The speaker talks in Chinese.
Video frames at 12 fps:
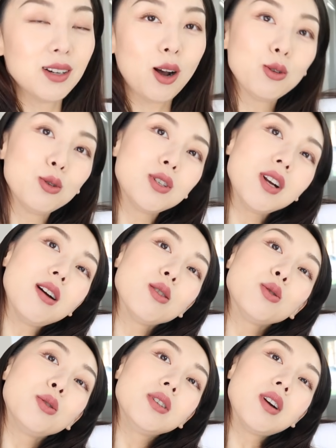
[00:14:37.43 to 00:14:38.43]
然后就这样
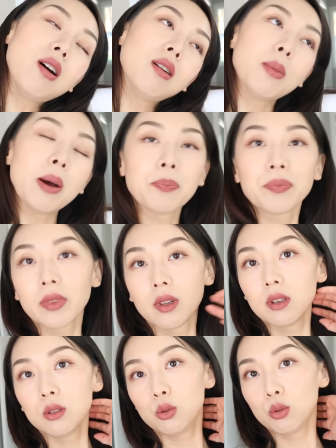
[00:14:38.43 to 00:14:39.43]
睡着了嘛，
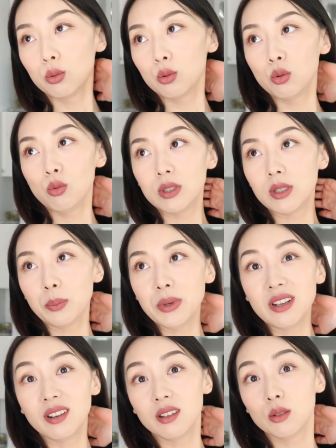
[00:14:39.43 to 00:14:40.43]
就坐下
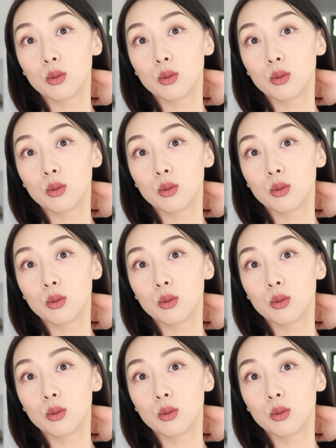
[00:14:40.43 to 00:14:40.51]
病了，